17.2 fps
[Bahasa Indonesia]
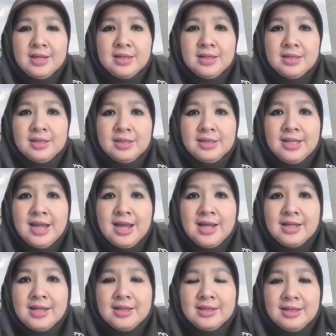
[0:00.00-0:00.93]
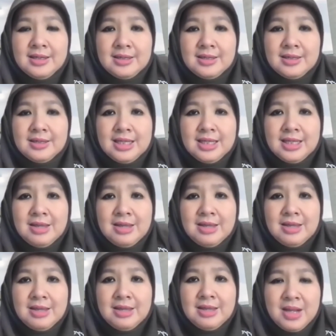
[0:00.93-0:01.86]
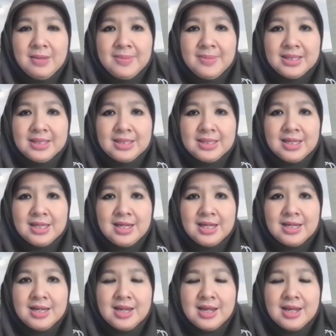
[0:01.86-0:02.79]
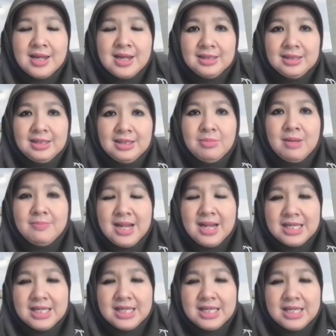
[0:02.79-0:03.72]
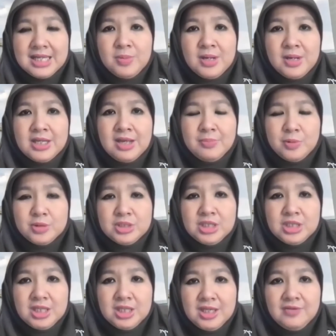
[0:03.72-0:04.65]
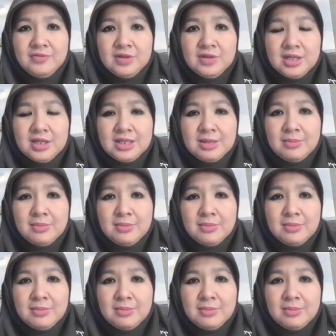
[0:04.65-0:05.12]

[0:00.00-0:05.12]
uh, dan uh, kita memang mendapatkan ada 15 penumpang yang positif uh,